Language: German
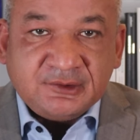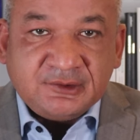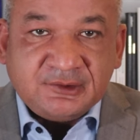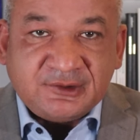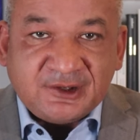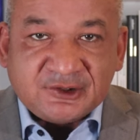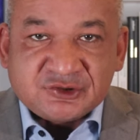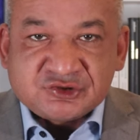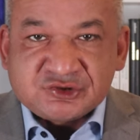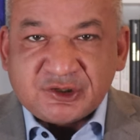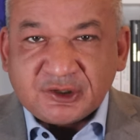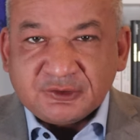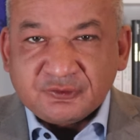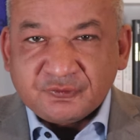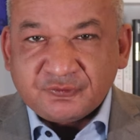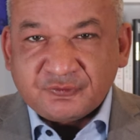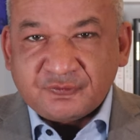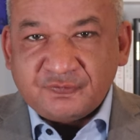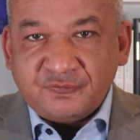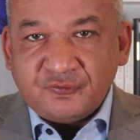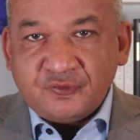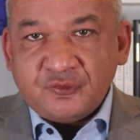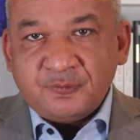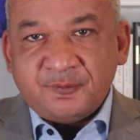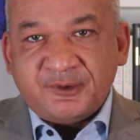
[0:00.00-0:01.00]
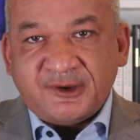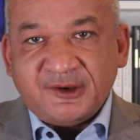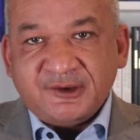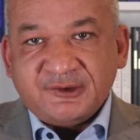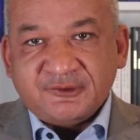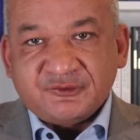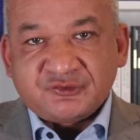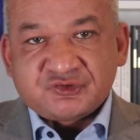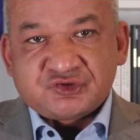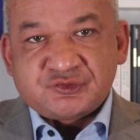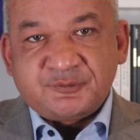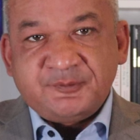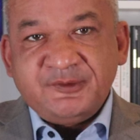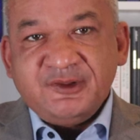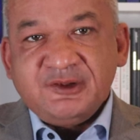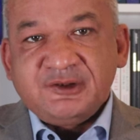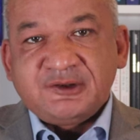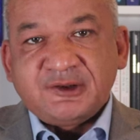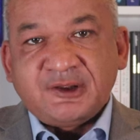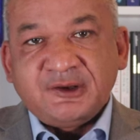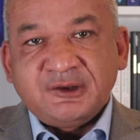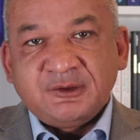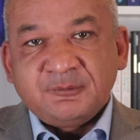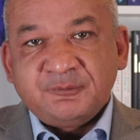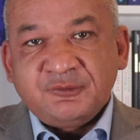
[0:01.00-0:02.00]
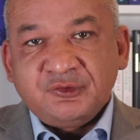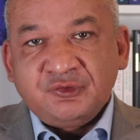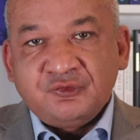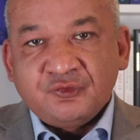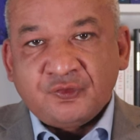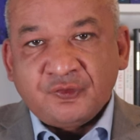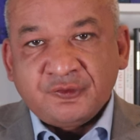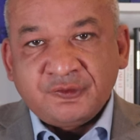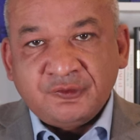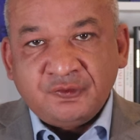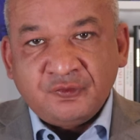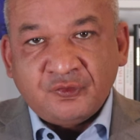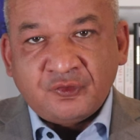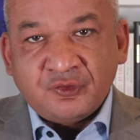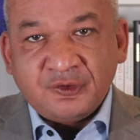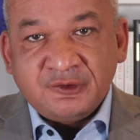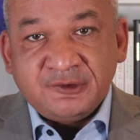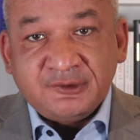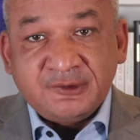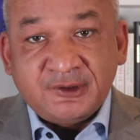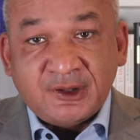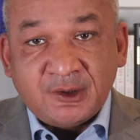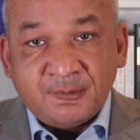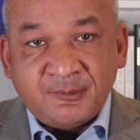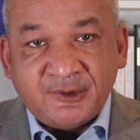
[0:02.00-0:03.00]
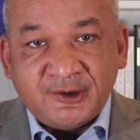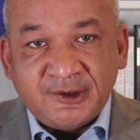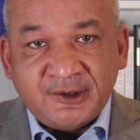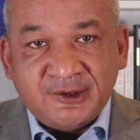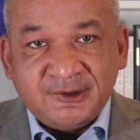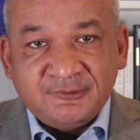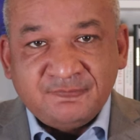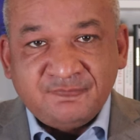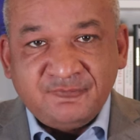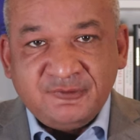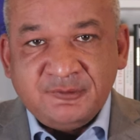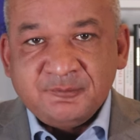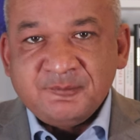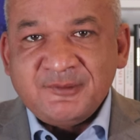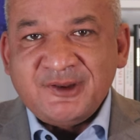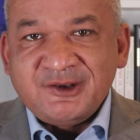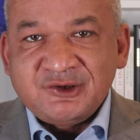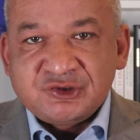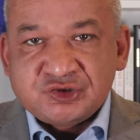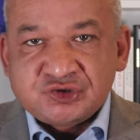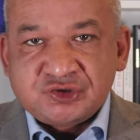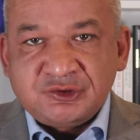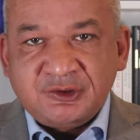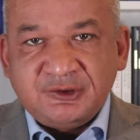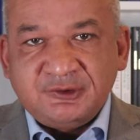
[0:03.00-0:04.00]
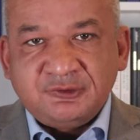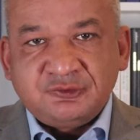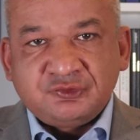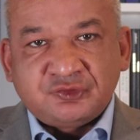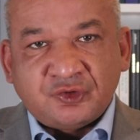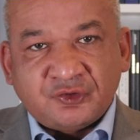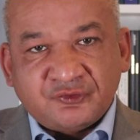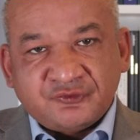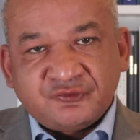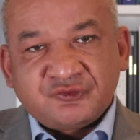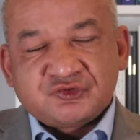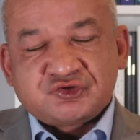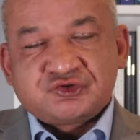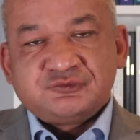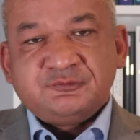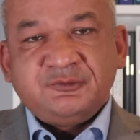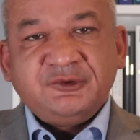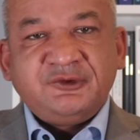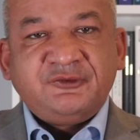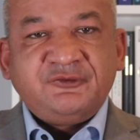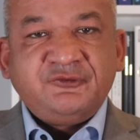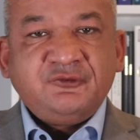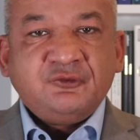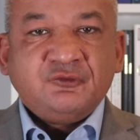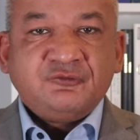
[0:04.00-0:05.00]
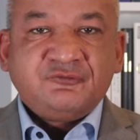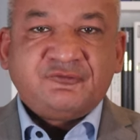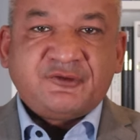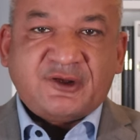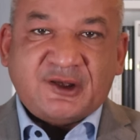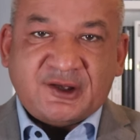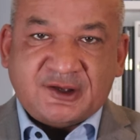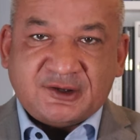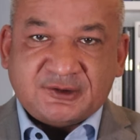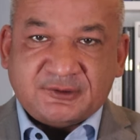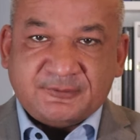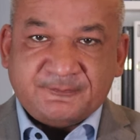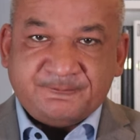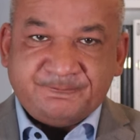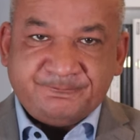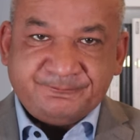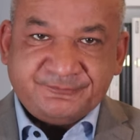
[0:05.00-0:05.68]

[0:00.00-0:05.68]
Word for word: Der Status quo Bias spielt eine bedeutende Rolle dabei, wie Menschen in toxischen Beziehungen verharren.